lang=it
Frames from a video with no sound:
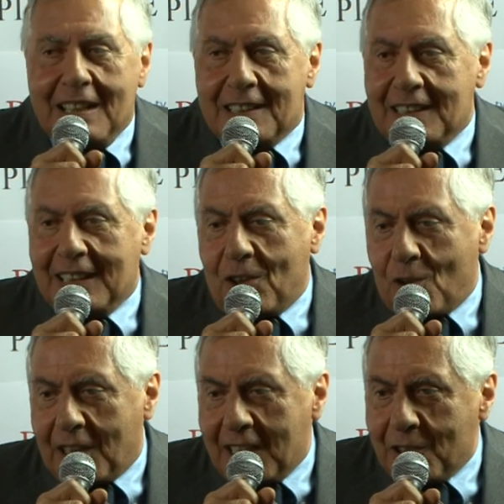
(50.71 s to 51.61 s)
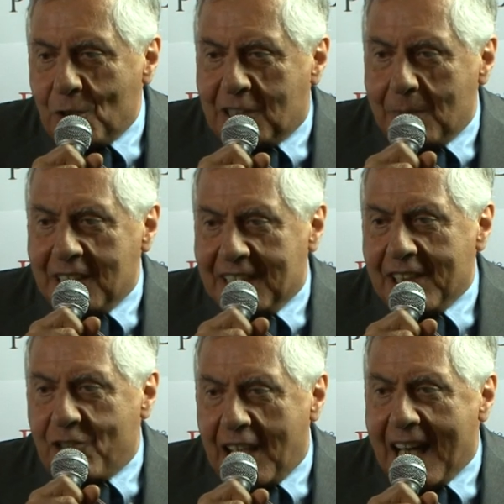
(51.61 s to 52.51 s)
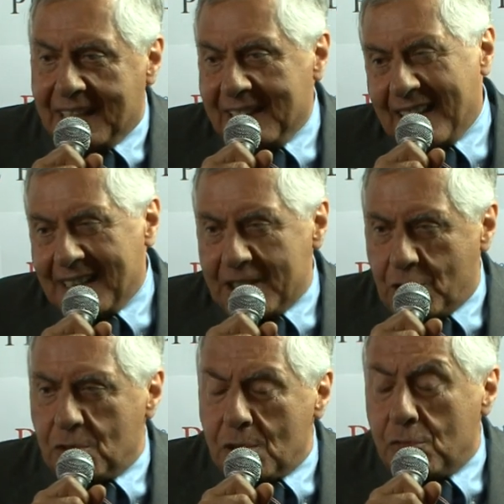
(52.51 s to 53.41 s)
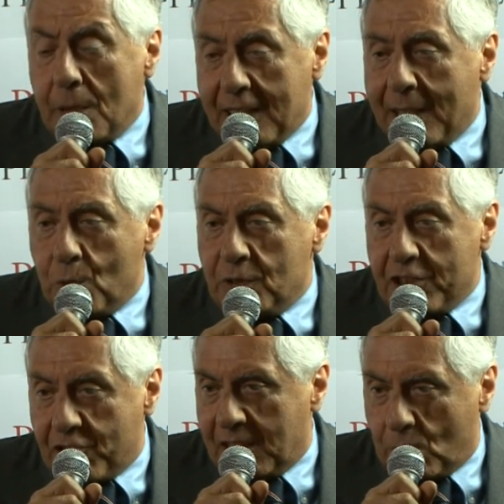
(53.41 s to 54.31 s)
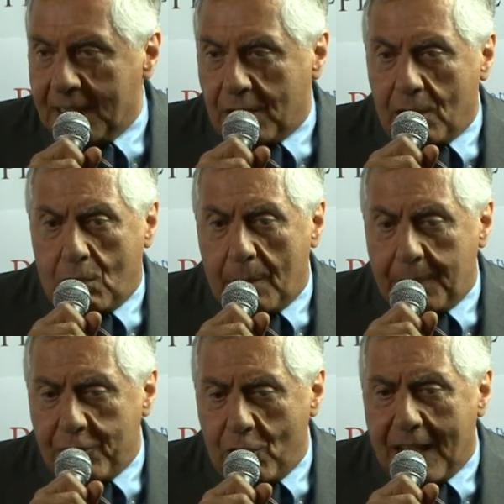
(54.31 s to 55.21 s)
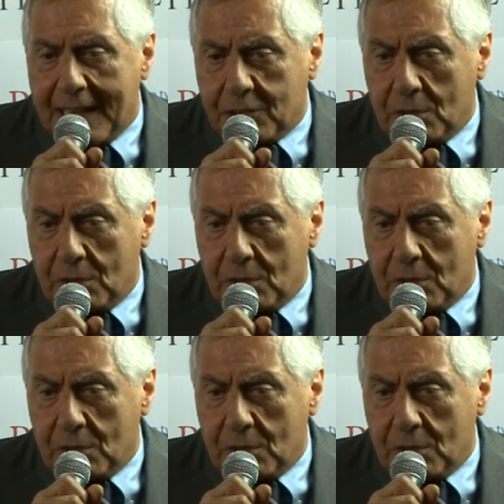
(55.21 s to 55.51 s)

ci dicono che negli ultimi dieci anni, i dati sono del 2011, il quadro è ancora peggiorato,